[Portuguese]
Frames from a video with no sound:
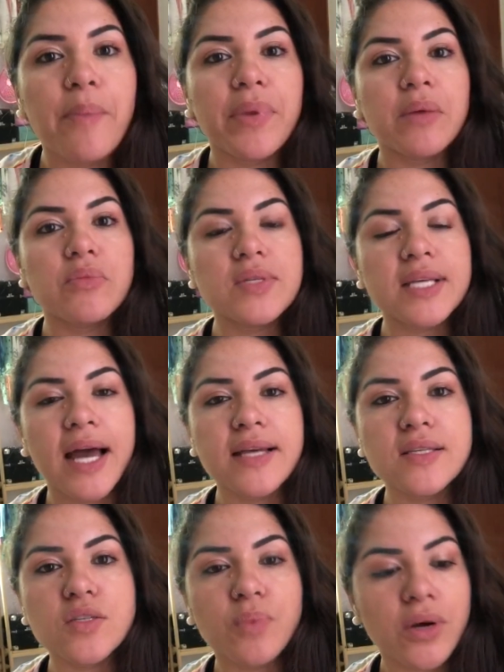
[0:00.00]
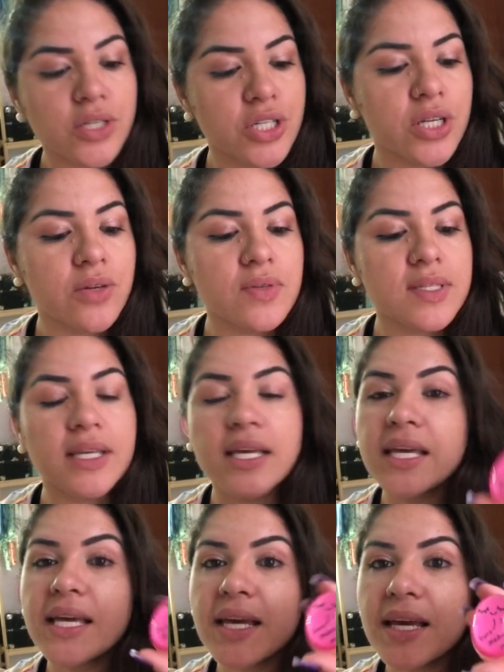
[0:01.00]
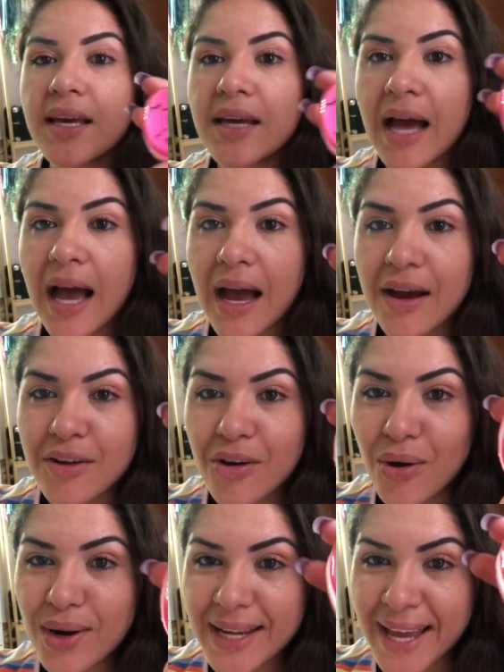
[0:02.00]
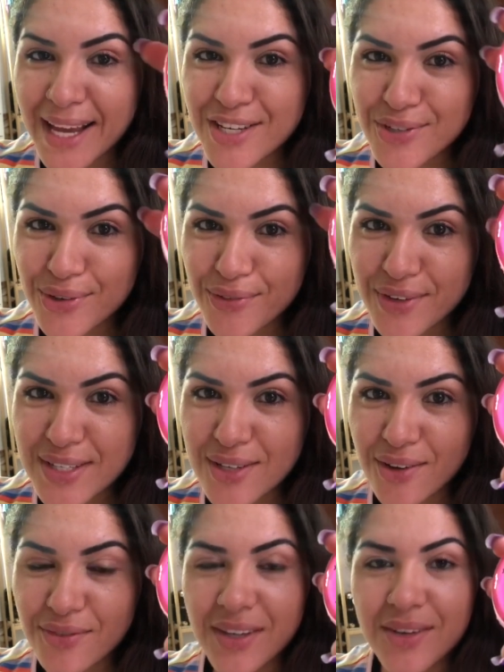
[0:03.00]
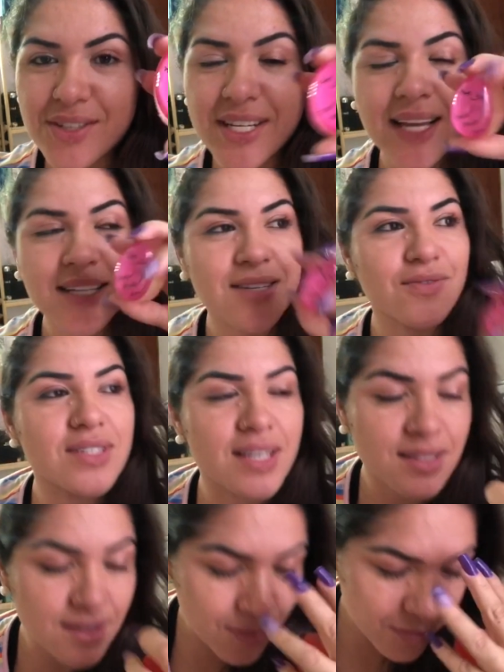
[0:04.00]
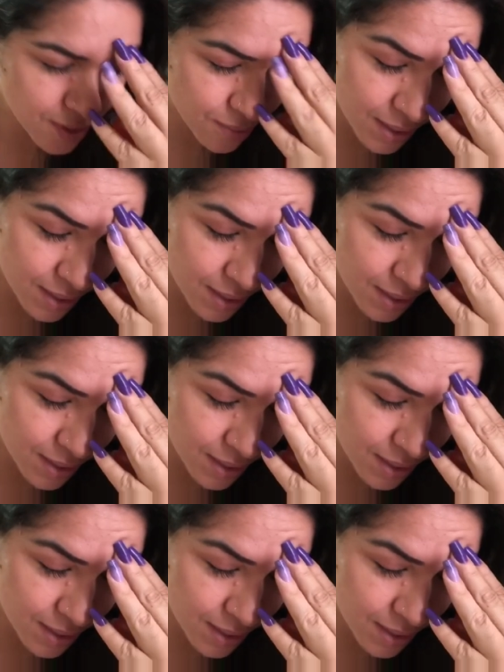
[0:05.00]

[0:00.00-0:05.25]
para buscar esses potinhos e Olhei de novo esse ovinho, gente, vocês não vão